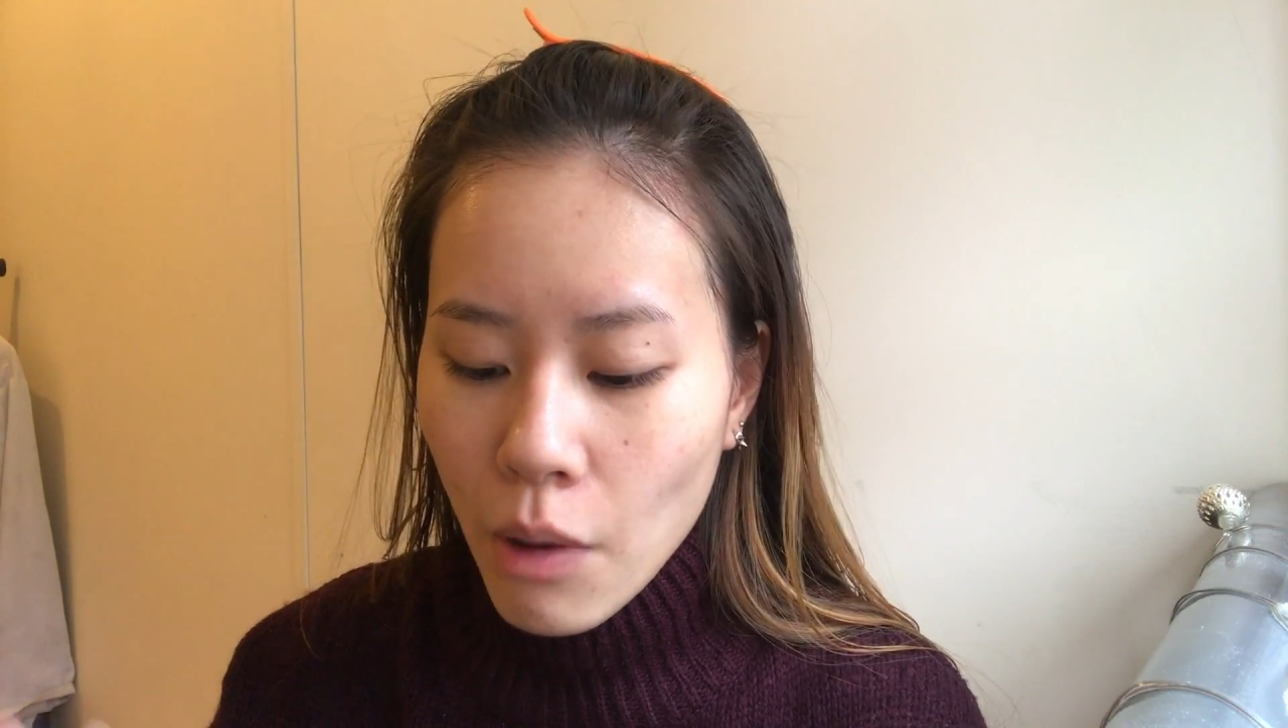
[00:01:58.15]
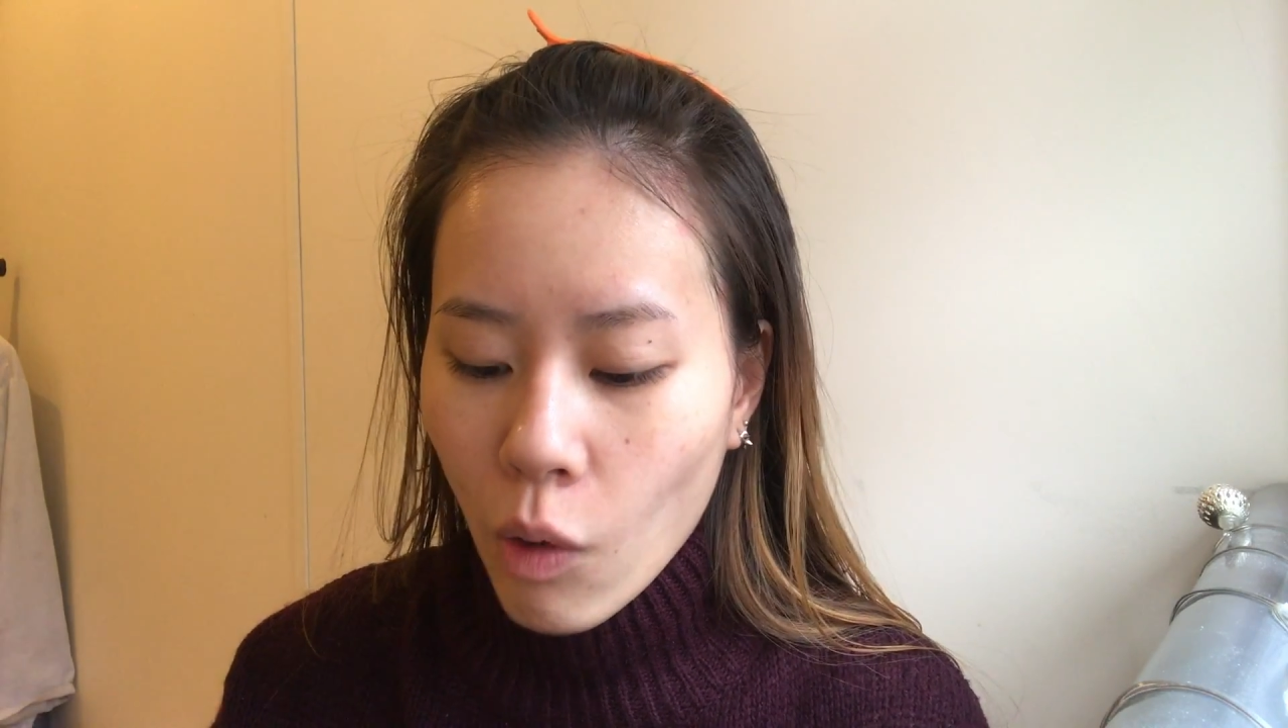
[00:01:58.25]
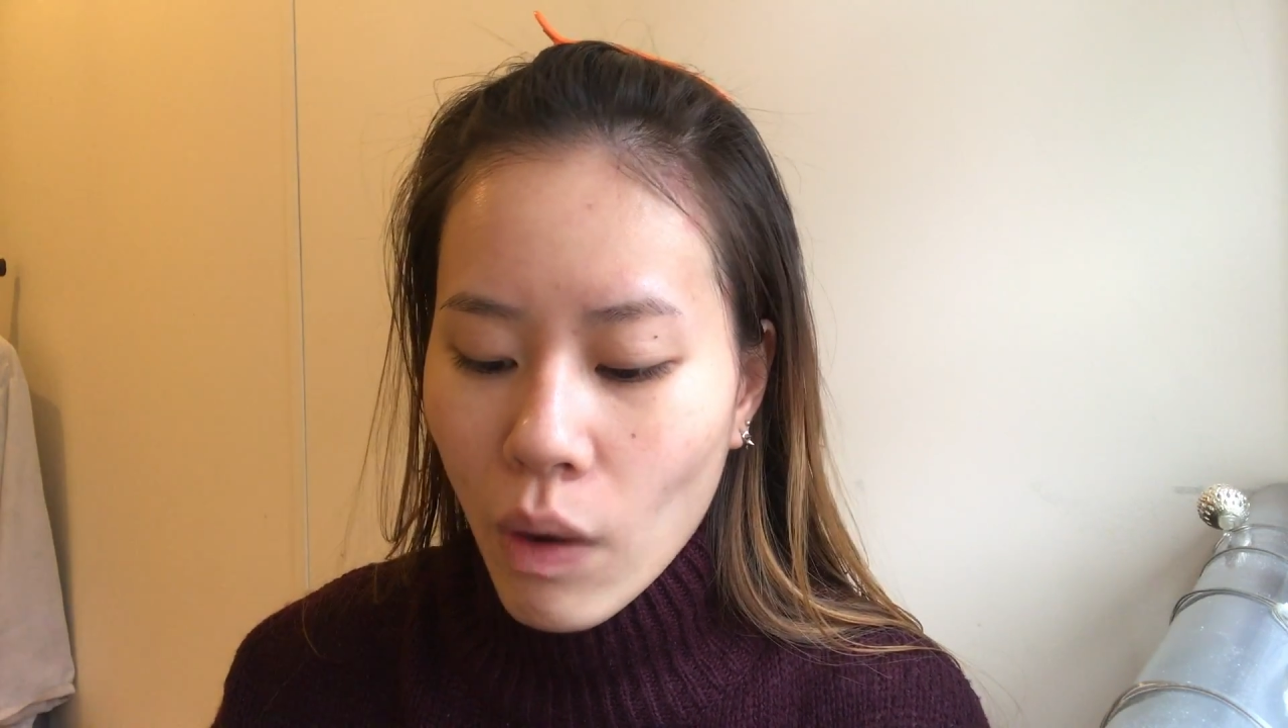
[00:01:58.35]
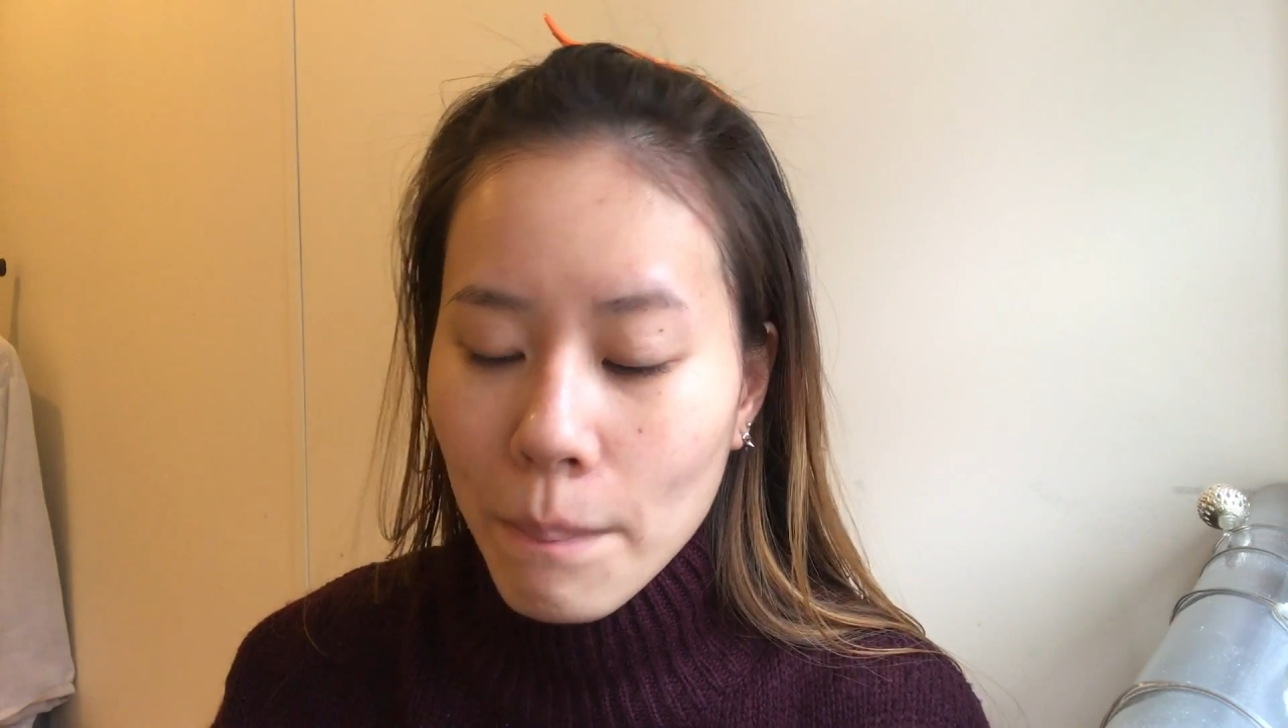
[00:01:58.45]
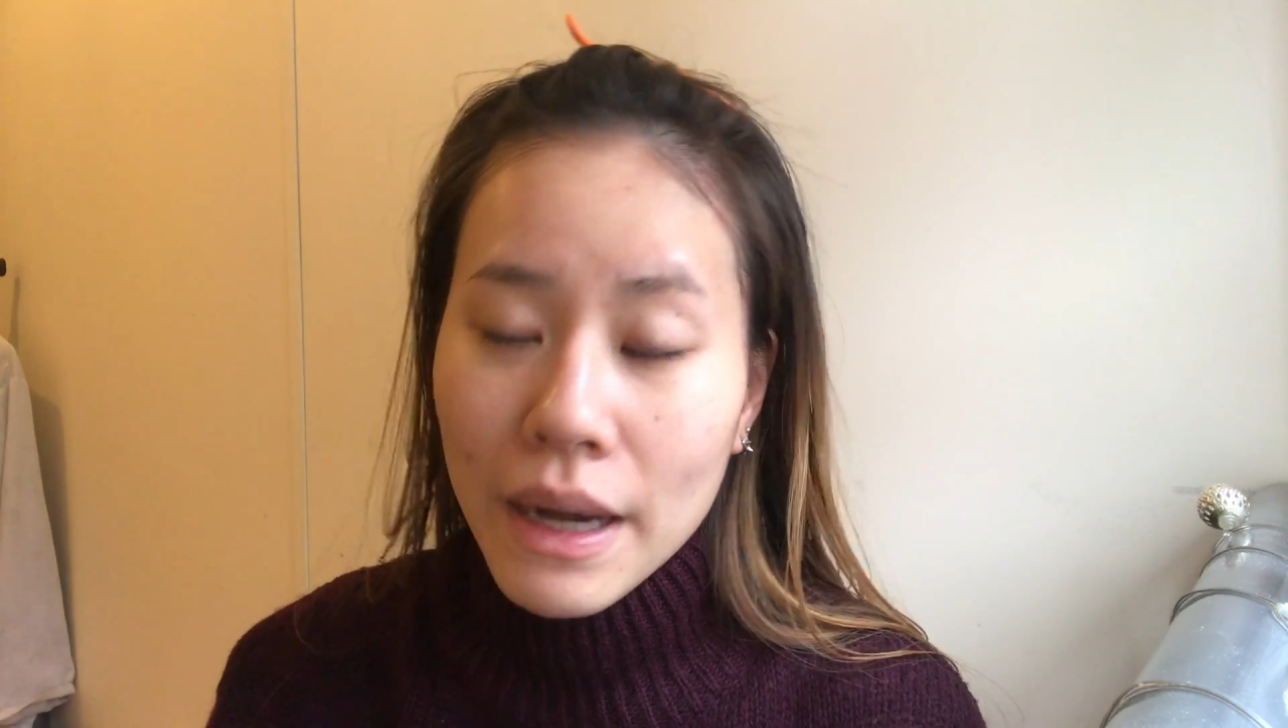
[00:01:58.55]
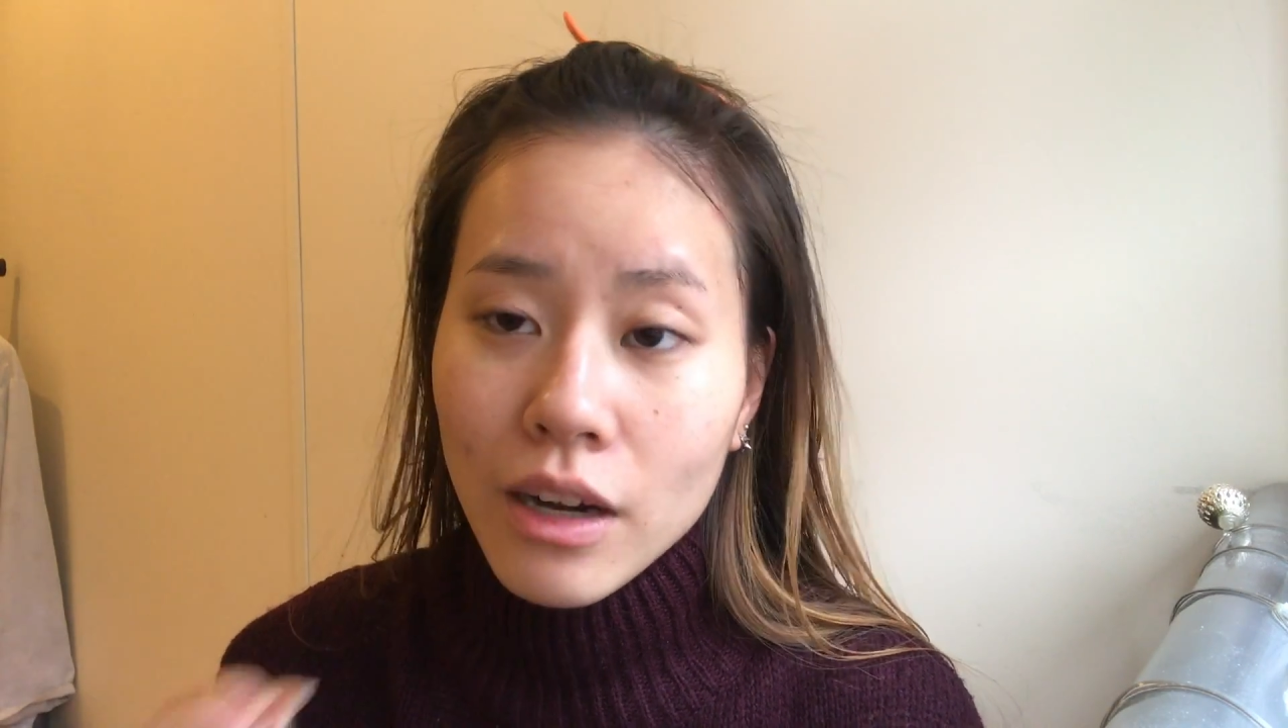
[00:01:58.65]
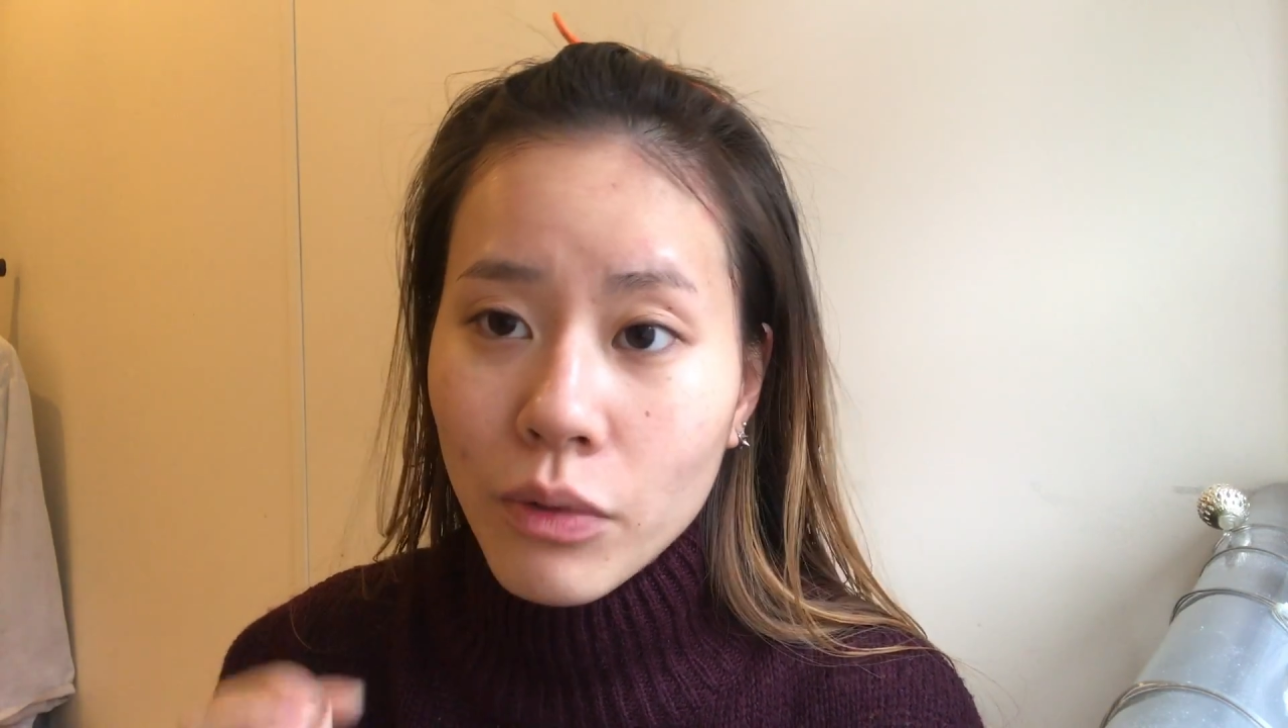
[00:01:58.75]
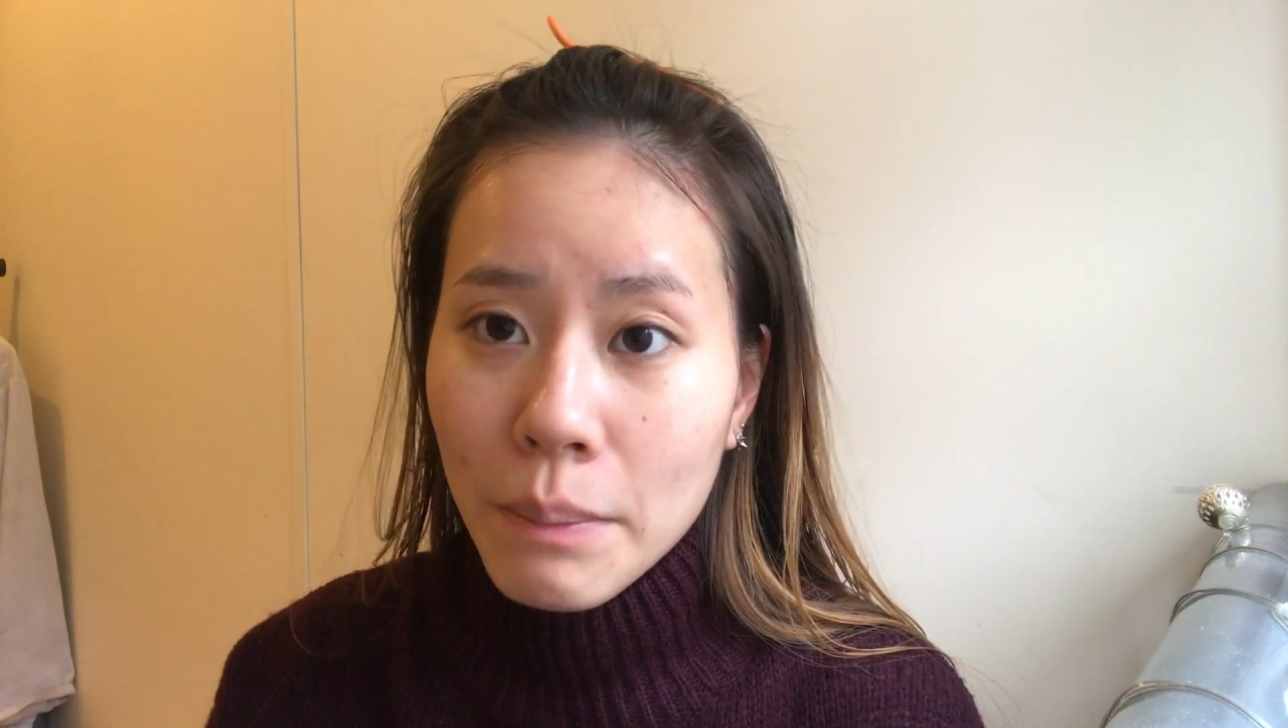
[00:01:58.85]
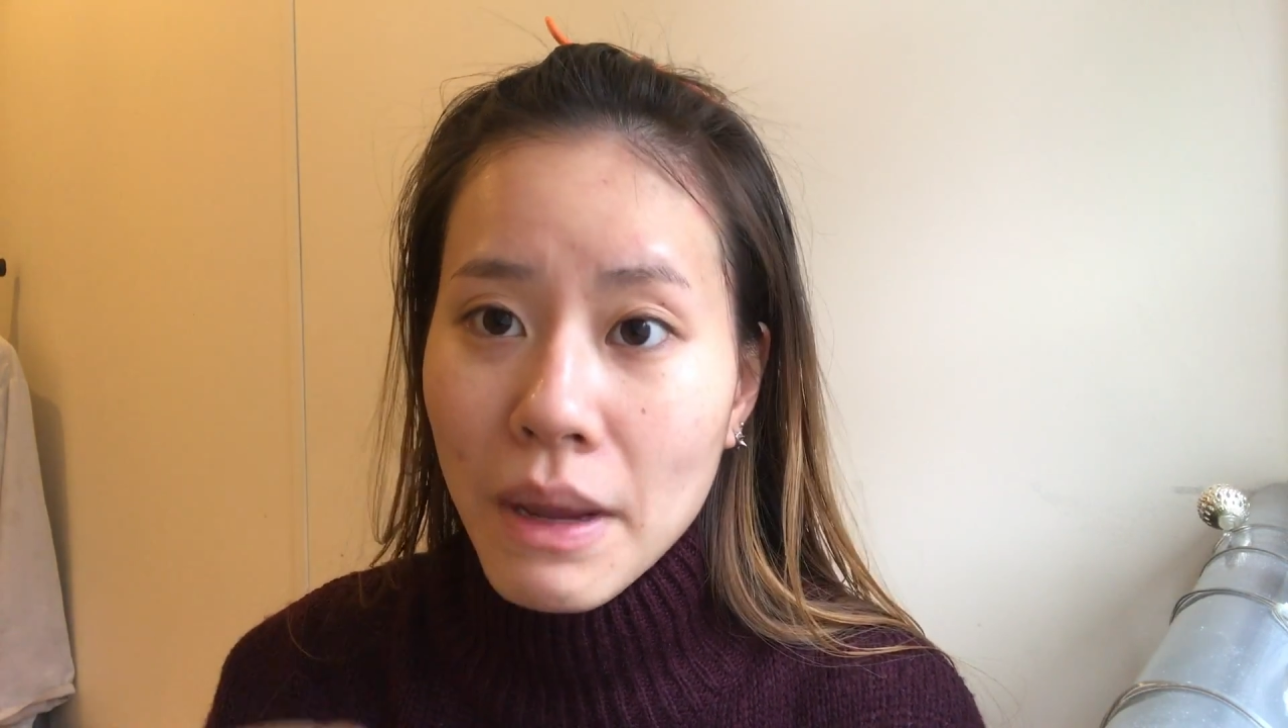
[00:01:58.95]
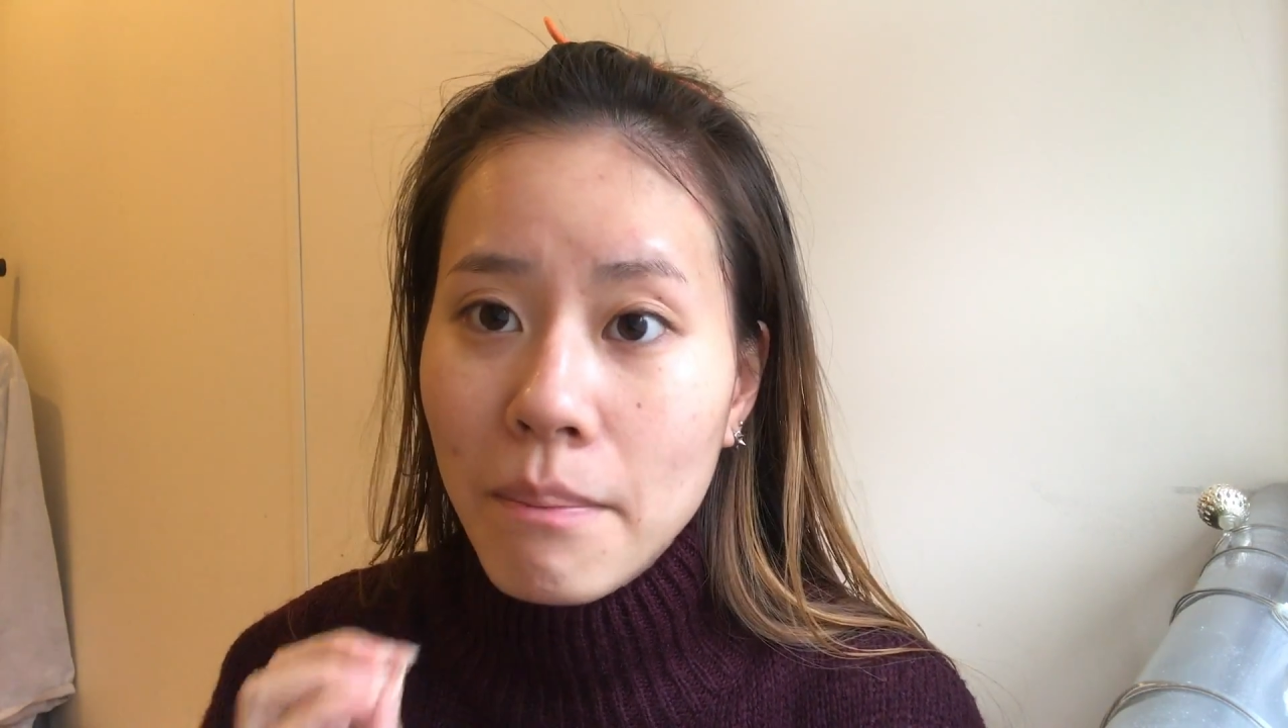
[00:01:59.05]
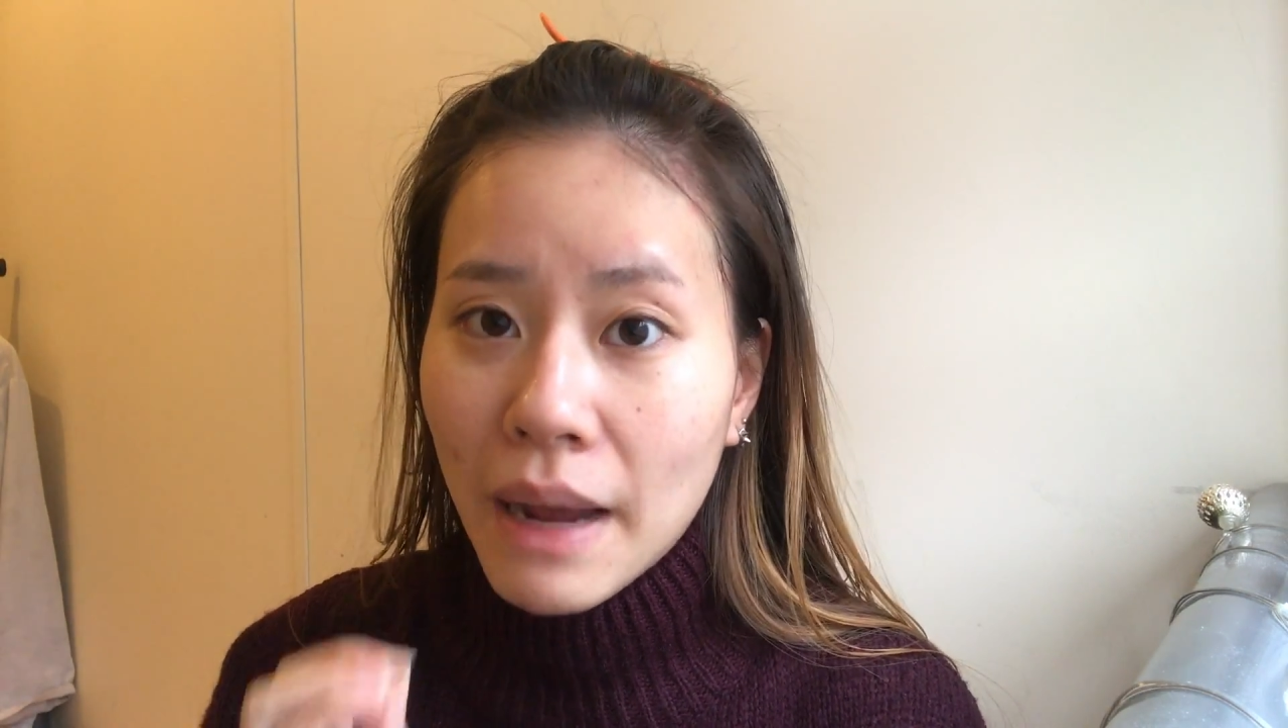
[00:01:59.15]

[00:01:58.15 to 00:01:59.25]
บอกว่าเป็น creamy